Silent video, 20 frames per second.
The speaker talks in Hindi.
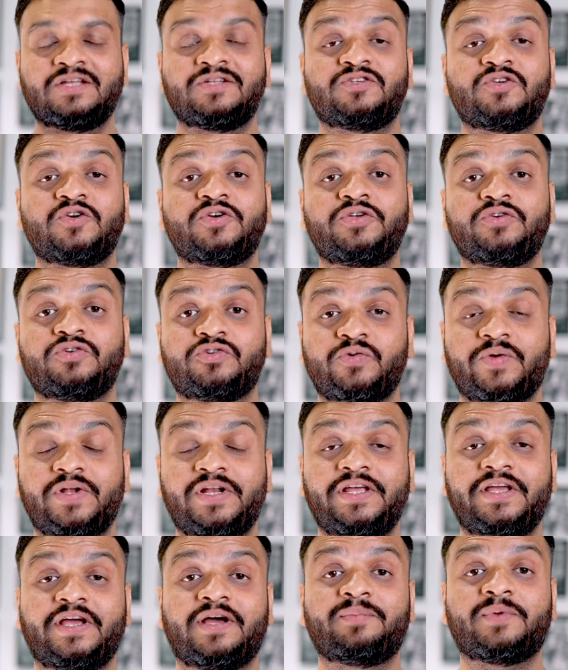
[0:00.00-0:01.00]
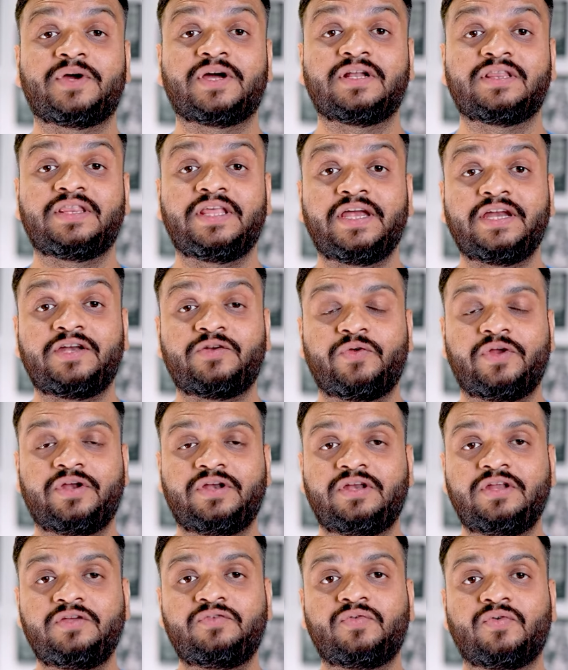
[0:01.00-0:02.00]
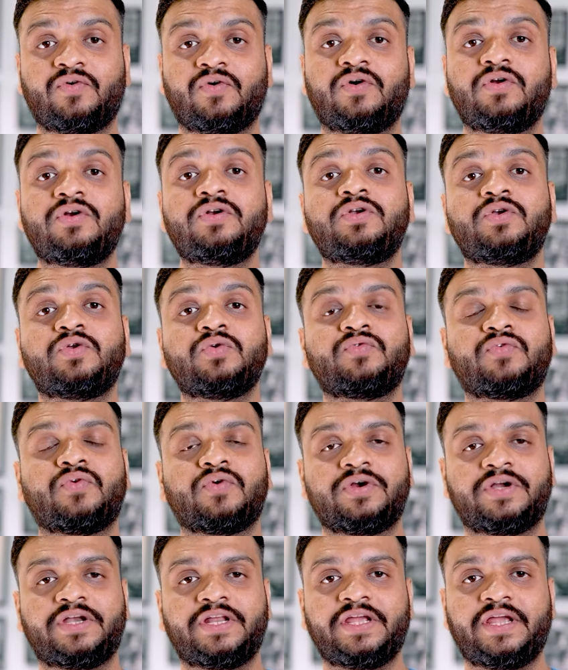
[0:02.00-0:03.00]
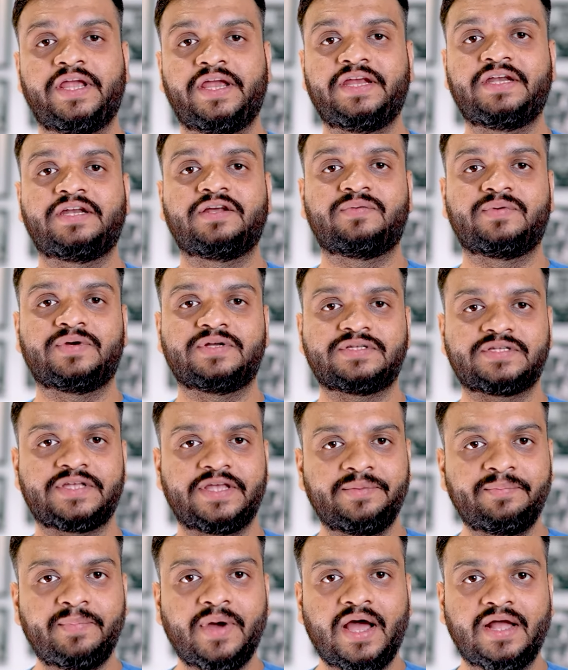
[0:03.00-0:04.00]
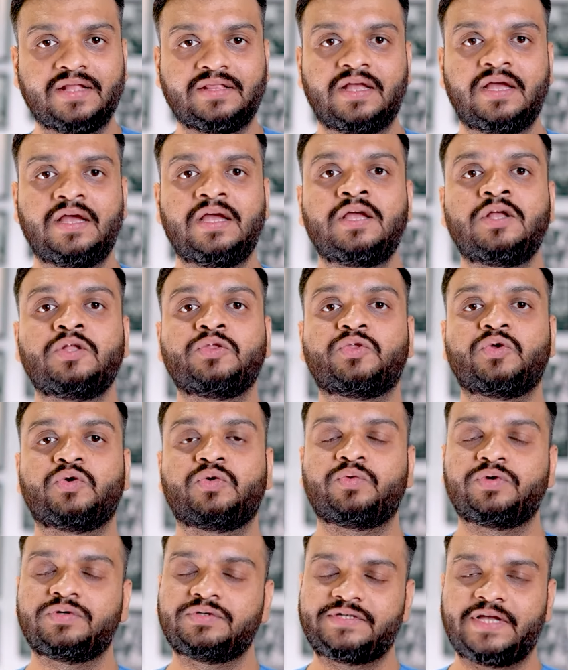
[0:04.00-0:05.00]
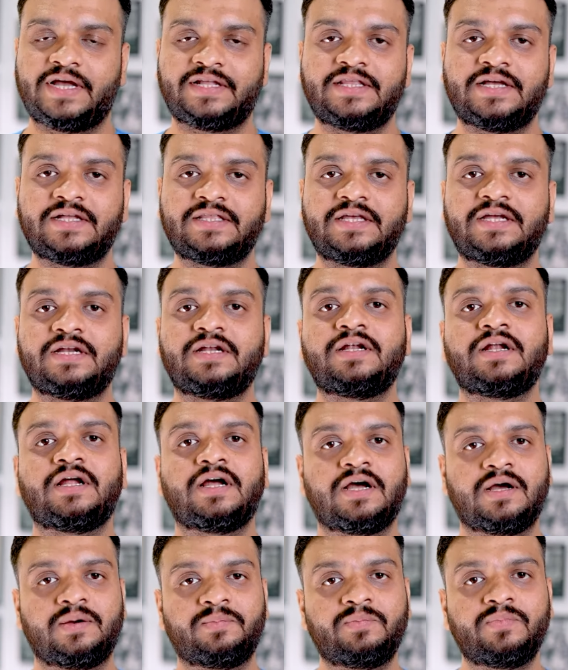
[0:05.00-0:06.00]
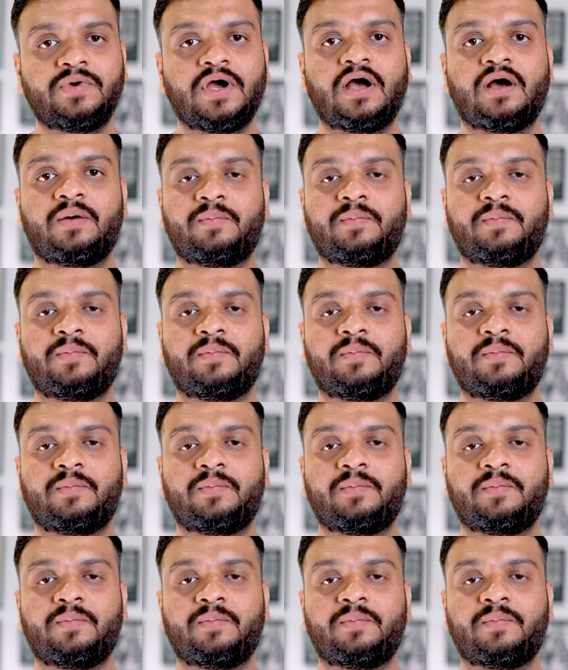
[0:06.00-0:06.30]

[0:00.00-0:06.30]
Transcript: जो यूजुअली हम करते हैं 24 टू 48 आवर्स के बाद तो ज़्यादातर हम